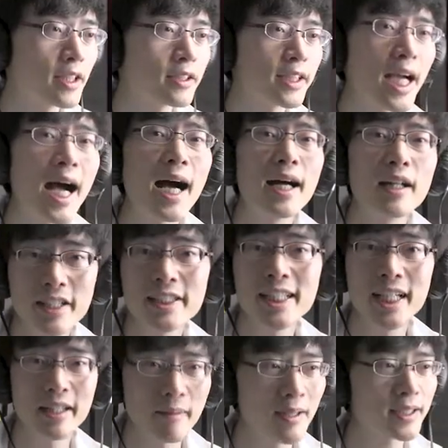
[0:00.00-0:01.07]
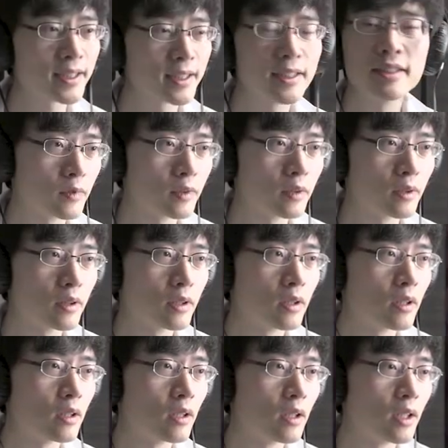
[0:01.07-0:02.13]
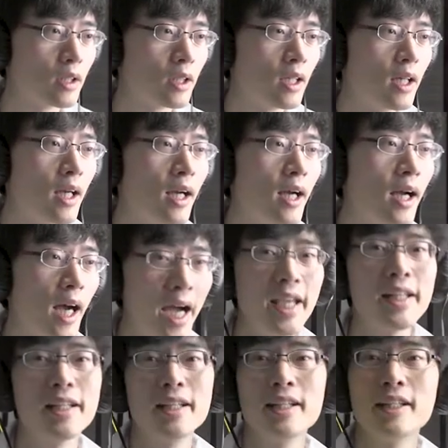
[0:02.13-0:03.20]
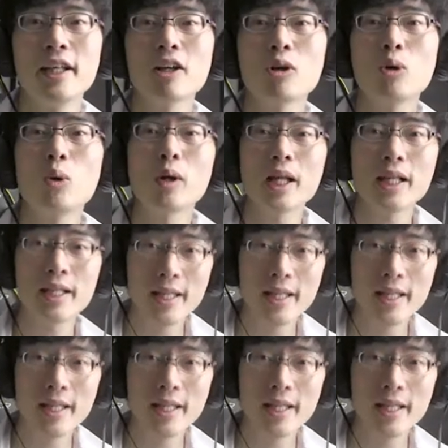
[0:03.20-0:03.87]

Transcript: あえずじゃあ、一夜寝ます。はい。で、これ